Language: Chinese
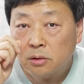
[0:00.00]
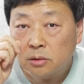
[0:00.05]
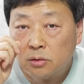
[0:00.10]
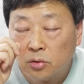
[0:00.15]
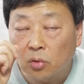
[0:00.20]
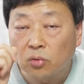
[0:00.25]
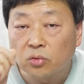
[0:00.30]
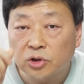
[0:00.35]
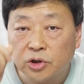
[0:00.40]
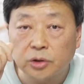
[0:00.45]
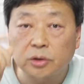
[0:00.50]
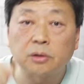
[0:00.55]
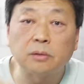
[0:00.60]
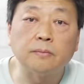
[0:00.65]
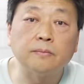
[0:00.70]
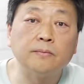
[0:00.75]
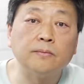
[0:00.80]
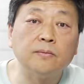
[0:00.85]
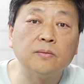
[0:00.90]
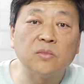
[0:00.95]
共识。
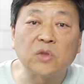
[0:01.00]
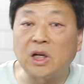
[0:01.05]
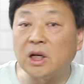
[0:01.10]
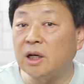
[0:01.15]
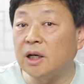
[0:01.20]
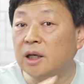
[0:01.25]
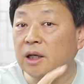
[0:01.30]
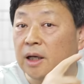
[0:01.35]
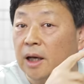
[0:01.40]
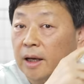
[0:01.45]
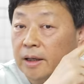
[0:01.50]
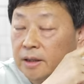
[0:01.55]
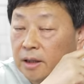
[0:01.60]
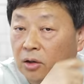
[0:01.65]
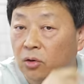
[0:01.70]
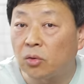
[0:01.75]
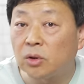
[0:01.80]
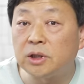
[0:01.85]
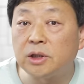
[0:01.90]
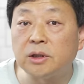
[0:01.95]
大家可以看一下，
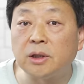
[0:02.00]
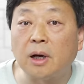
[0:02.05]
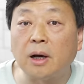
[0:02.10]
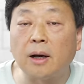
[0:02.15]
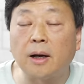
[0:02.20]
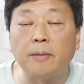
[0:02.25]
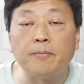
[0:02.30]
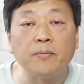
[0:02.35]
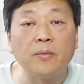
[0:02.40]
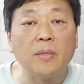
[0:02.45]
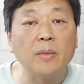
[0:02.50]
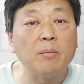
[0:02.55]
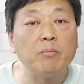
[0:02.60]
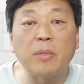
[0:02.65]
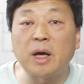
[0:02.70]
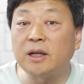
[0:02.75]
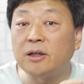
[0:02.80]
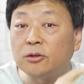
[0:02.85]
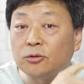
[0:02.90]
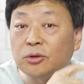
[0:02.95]
国际上啊
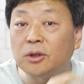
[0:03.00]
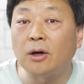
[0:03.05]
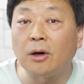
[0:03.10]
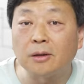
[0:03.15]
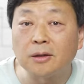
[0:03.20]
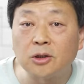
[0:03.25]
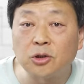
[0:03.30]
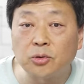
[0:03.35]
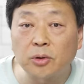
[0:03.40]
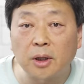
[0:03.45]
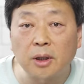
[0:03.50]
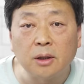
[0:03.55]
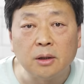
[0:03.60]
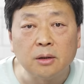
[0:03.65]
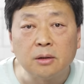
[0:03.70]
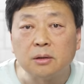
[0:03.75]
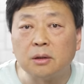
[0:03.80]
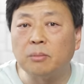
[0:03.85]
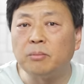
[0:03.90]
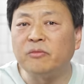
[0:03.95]
卖的最好的水，
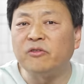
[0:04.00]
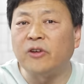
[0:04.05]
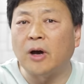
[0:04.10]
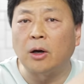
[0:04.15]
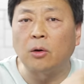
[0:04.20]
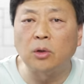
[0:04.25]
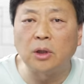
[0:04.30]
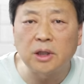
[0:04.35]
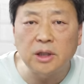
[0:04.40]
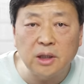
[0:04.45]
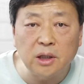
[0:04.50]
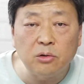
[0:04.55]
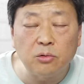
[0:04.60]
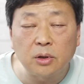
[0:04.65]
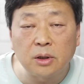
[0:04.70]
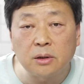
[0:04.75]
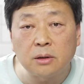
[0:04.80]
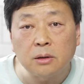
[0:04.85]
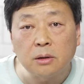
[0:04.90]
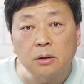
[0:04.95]
那么法国的依
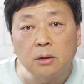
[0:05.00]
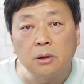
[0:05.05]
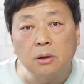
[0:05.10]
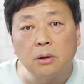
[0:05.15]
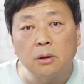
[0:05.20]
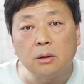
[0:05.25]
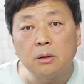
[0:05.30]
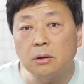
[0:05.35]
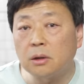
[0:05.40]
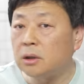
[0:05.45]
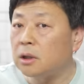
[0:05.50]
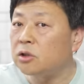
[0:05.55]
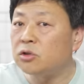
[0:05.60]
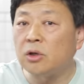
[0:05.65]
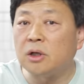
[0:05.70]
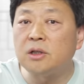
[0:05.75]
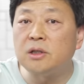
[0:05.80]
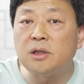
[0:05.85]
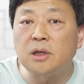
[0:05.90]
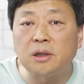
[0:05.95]
云，那在
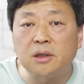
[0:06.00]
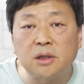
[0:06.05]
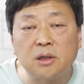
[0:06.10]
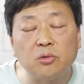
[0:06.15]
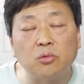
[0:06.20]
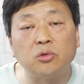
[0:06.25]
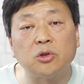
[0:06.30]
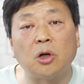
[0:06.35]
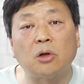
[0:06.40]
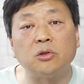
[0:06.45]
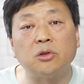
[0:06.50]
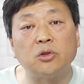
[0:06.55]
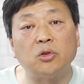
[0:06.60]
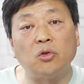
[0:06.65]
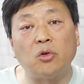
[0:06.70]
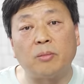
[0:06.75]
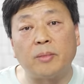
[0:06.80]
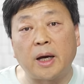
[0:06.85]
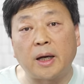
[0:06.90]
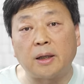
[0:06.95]
全世界几乎超市
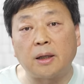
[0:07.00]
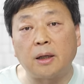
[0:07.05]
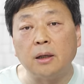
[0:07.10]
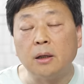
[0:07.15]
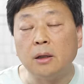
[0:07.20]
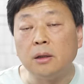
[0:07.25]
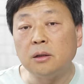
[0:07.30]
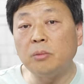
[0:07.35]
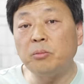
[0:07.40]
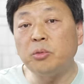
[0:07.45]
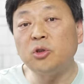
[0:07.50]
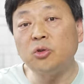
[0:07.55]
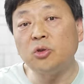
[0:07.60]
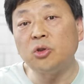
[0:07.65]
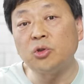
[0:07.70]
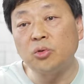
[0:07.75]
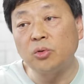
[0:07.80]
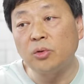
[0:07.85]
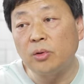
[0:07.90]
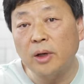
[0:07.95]
都有卖的，那不就
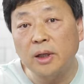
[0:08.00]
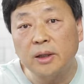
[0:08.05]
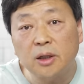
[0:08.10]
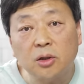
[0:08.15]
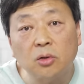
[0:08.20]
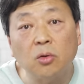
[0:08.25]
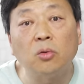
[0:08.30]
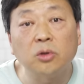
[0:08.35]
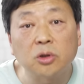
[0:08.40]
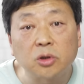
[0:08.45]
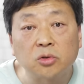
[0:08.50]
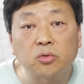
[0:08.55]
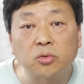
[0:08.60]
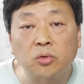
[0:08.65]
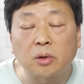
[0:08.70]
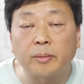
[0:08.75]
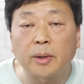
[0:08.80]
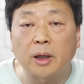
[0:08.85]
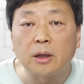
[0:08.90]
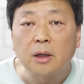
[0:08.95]
是水源地控制
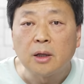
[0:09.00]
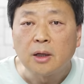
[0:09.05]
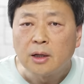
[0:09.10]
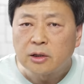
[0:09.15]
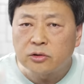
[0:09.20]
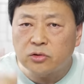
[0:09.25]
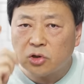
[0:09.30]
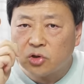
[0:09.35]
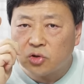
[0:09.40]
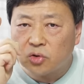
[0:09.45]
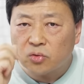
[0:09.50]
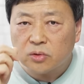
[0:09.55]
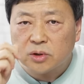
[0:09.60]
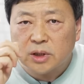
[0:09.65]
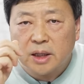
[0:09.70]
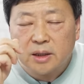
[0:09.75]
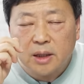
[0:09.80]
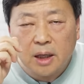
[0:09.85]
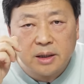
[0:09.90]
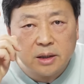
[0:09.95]
住了吗？所以钟
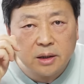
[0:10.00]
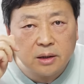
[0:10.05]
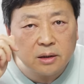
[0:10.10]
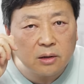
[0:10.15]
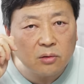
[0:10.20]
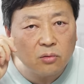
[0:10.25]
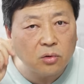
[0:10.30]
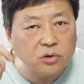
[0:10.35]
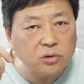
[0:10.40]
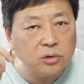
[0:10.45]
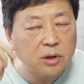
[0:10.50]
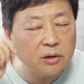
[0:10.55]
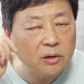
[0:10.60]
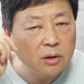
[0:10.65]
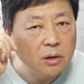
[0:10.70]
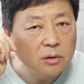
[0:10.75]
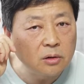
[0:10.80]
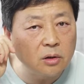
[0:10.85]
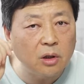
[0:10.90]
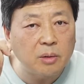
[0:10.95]
闪闪这个人，我觉得
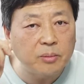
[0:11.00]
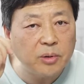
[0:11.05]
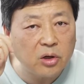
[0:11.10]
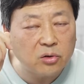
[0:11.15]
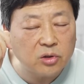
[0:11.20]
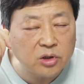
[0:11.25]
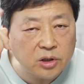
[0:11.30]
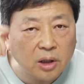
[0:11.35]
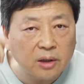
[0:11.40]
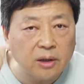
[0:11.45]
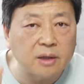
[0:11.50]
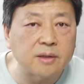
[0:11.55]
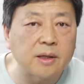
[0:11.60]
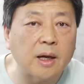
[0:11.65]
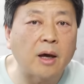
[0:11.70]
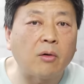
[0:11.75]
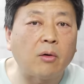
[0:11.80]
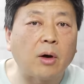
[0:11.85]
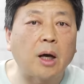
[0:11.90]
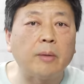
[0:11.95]
特别有商业
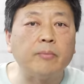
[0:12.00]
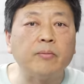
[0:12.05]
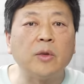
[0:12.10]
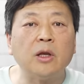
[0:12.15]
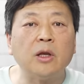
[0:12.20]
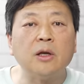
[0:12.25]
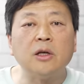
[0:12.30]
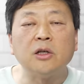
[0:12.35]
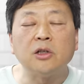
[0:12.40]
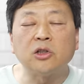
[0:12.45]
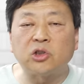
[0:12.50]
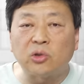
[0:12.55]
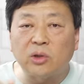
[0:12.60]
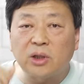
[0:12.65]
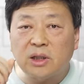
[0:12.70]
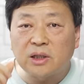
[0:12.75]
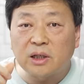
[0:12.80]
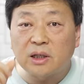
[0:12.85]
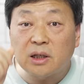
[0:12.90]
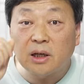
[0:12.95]
才华，所
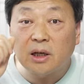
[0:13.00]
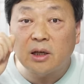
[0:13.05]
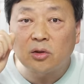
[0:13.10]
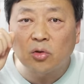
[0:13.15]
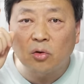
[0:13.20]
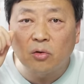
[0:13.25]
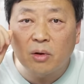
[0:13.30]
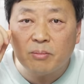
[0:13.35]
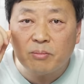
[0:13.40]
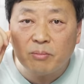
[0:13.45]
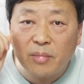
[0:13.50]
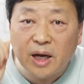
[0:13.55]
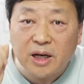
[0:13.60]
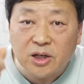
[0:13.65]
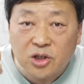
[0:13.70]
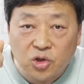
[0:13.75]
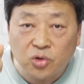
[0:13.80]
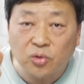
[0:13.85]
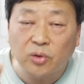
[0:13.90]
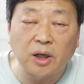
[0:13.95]
以人家可以通过卖
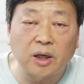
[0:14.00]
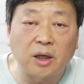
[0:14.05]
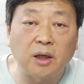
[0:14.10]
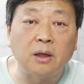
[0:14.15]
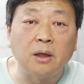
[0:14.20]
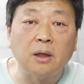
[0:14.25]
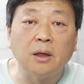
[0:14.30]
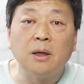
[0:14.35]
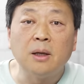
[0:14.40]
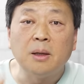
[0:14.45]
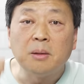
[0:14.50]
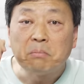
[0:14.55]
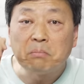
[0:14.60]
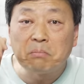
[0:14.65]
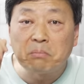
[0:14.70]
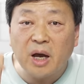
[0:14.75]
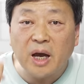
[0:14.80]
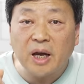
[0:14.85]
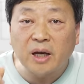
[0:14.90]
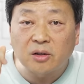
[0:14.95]
水
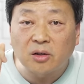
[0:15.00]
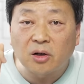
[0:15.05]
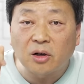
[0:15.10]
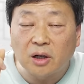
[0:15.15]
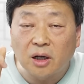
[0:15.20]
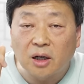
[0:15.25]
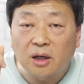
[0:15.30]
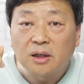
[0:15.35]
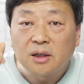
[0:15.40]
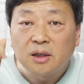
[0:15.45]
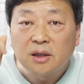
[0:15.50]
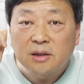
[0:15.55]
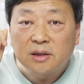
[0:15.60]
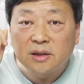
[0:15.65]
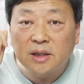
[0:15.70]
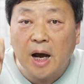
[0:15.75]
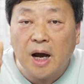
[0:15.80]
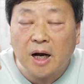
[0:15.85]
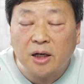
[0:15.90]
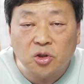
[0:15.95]
卖到了
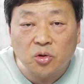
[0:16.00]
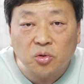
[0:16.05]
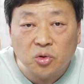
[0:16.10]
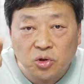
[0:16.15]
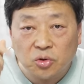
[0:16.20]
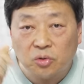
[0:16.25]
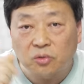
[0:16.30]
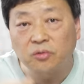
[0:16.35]
亚洲首